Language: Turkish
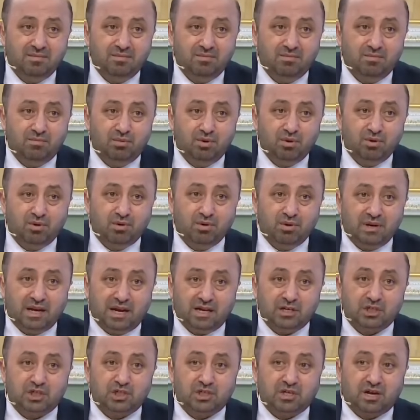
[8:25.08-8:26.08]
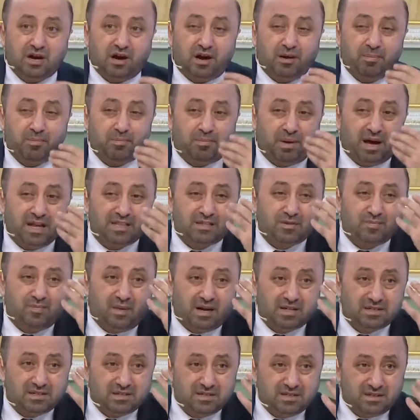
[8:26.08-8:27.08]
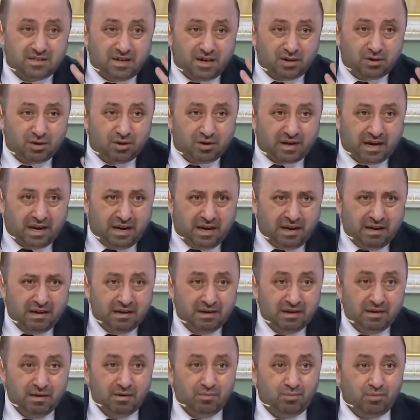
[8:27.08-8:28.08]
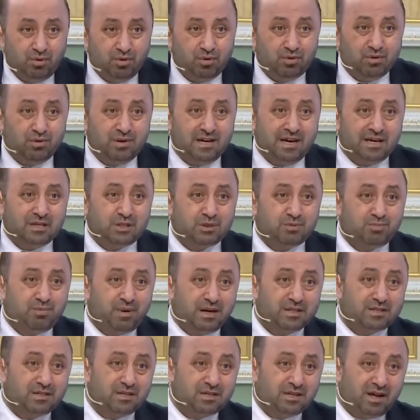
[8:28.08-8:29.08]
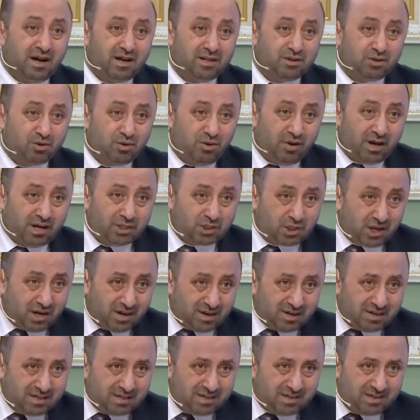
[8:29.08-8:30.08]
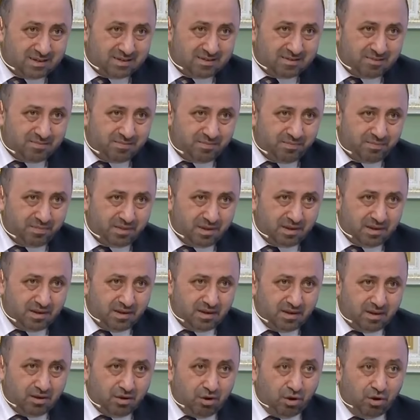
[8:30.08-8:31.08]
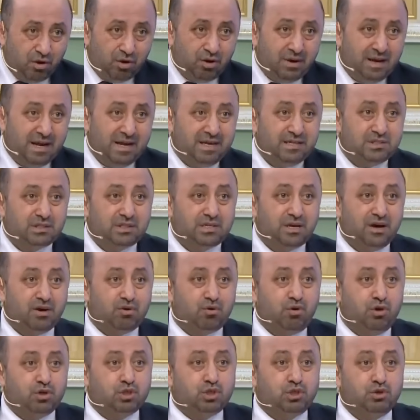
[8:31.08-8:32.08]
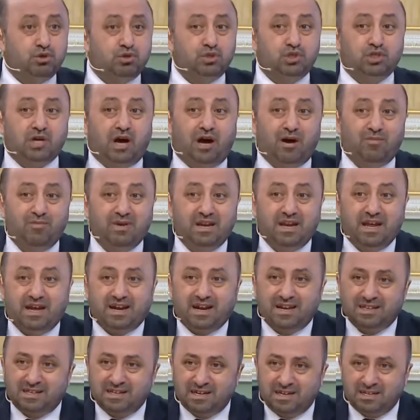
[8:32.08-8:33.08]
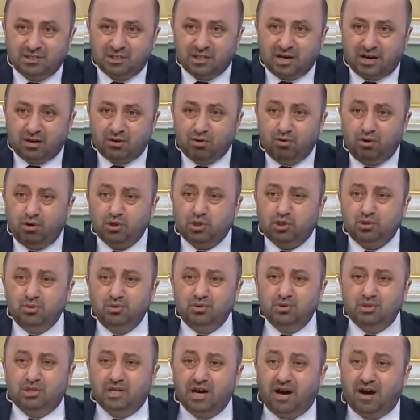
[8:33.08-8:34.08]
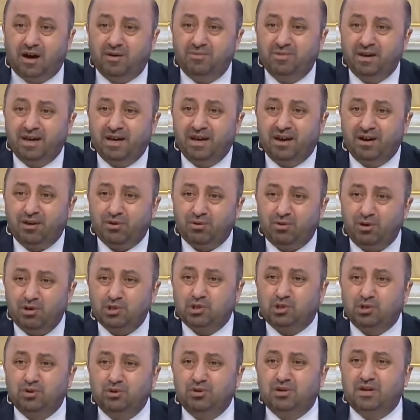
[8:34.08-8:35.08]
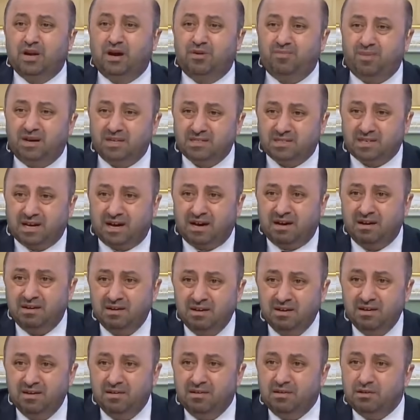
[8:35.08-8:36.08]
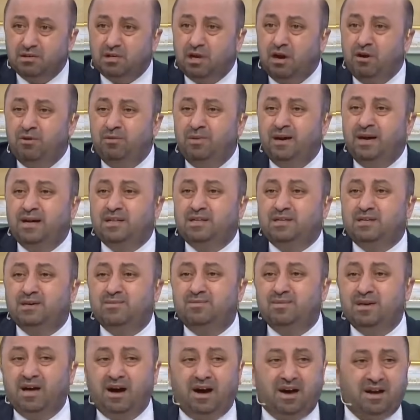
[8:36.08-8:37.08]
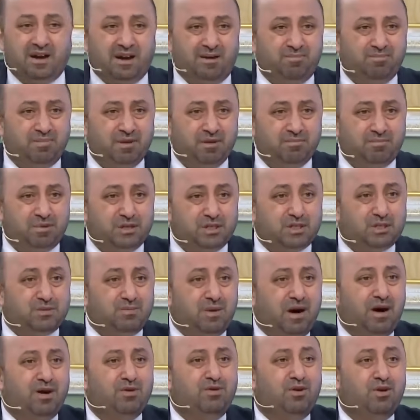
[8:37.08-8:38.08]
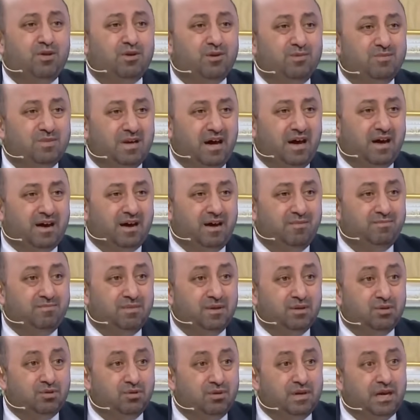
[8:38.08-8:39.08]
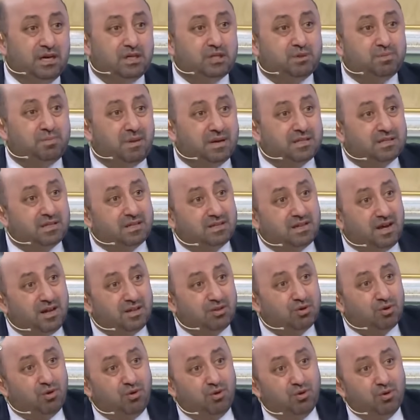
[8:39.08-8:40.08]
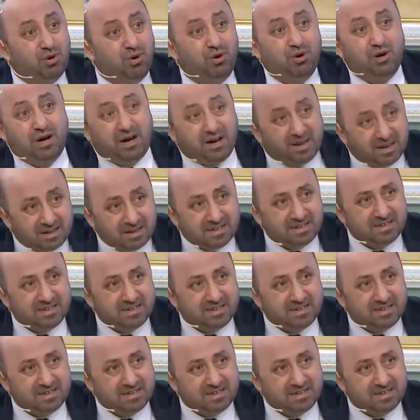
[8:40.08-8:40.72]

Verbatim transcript: bu güneş batmadığına göre bu güneş batıdan doğacak Öyleyse koşun camilere diyecek. Koşun Kabe'ye, koşun namaza. Tevbe ettim ya Rabbi, pişman oldum ya Rabbi. Güneş batıdan doğuyor ya.